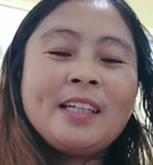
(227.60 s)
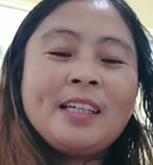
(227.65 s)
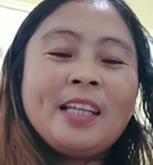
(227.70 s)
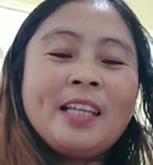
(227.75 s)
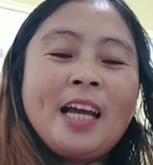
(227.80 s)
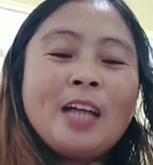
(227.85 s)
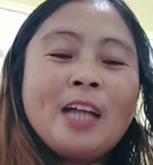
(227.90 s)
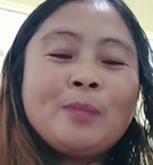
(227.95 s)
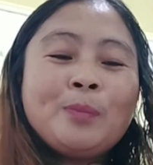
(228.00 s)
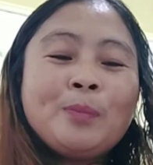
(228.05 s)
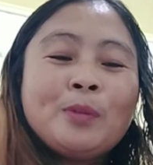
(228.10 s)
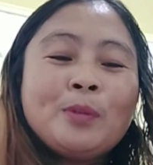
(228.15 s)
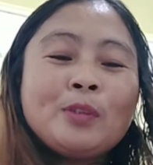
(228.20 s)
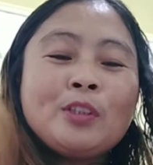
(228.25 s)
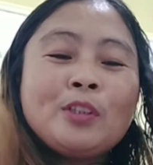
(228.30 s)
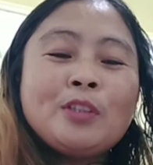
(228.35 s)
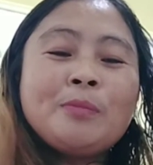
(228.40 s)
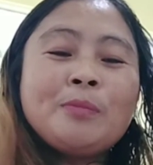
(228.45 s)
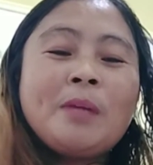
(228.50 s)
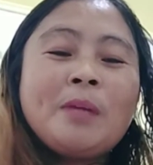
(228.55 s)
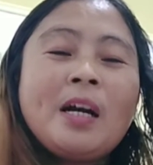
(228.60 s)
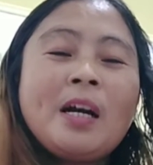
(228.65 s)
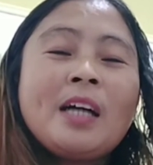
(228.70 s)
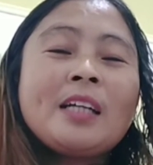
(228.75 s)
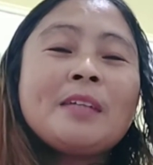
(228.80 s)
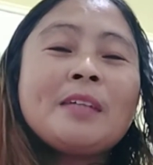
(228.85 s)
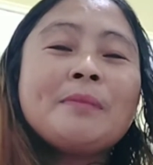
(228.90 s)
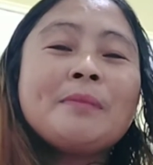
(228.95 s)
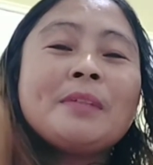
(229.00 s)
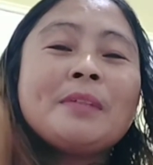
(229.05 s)
Lahat po to yung mga
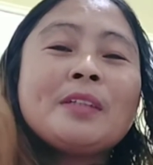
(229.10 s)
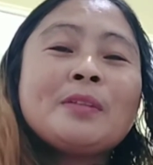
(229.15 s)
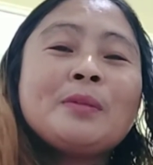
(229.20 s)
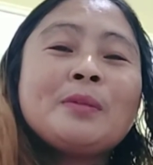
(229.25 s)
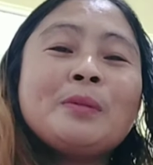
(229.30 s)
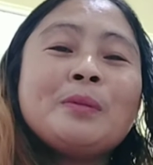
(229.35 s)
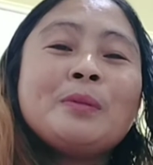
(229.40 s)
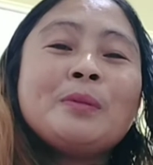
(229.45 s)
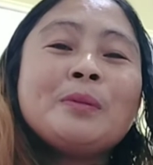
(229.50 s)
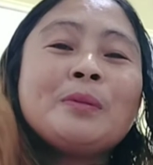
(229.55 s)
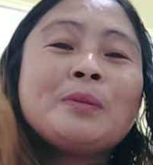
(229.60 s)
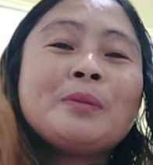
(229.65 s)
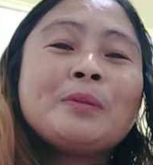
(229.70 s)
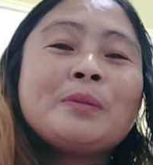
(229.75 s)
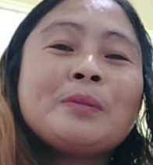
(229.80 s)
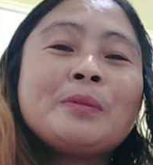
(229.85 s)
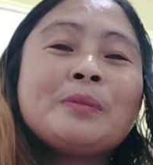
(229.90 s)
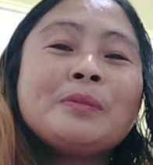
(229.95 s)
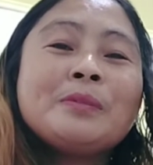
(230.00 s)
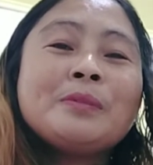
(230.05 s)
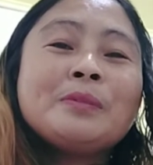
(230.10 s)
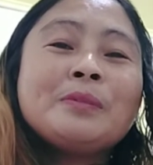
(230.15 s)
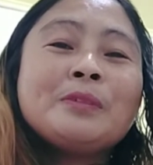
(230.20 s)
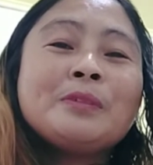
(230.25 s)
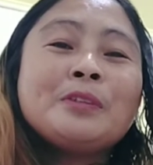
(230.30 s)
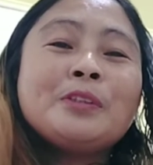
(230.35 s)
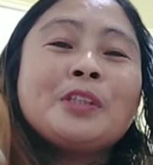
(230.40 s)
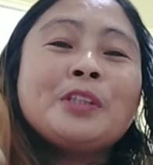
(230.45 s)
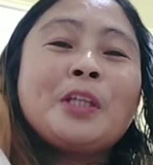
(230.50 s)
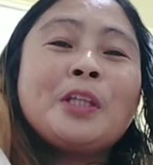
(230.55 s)
cream na to, oh.
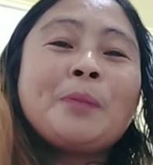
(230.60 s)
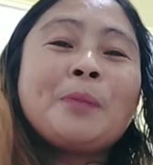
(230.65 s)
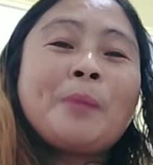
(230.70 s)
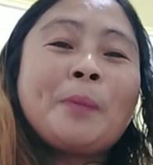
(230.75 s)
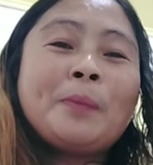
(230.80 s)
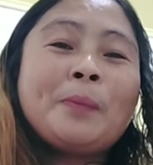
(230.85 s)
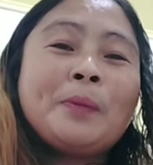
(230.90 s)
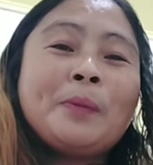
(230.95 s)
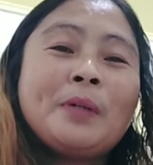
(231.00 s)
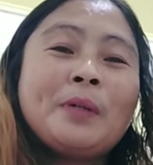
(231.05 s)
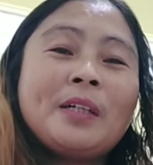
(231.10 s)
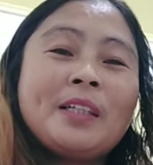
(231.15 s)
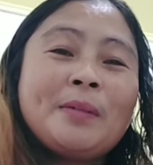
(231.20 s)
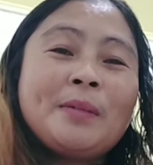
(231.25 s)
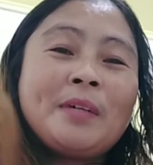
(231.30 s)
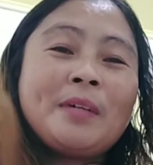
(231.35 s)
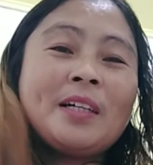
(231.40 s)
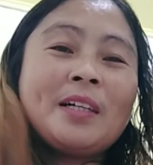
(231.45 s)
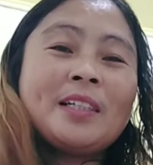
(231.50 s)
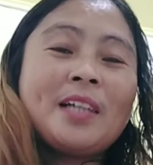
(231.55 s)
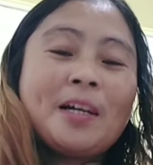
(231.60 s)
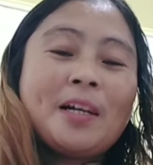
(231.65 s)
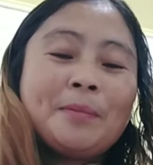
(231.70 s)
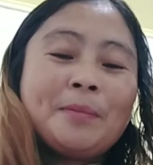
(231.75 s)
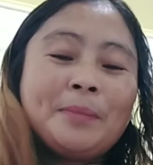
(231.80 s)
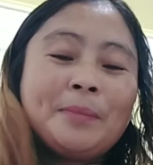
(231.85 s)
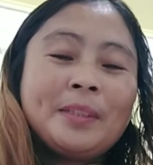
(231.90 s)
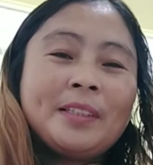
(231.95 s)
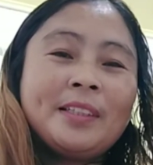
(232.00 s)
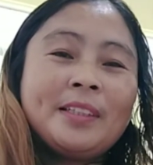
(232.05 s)
Kunti pa po ang
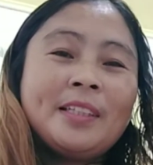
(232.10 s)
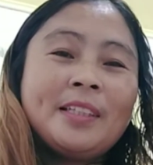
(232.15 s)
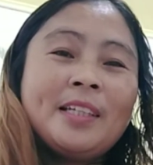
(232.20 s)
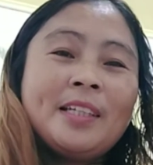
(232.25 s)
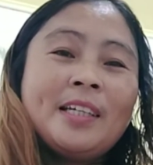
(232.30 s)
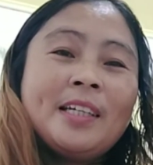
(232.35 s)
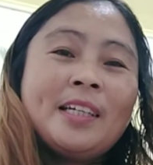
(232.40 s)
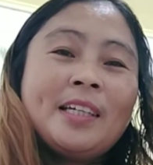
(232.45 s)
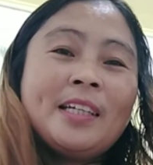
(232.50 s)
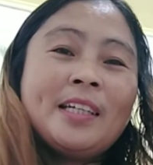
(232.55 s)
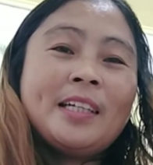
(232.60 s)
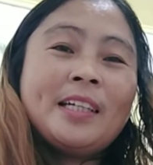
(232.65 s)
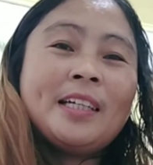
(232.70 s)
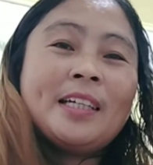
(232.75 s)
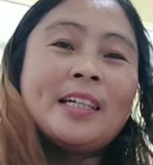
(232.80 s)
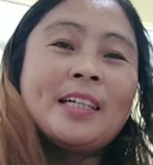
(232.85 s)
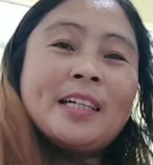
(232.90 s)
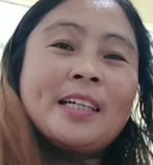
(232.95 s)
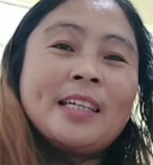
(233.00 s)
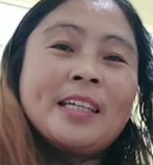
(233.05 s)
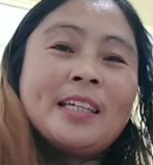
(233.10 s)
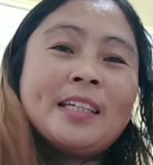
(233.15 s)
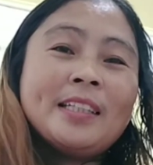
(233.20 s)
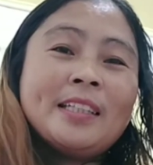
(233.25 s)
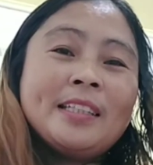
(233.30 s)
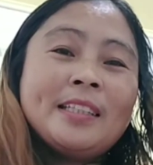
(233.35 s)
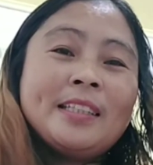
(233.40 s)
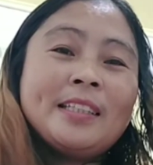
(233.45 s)
gagamit. Ayan.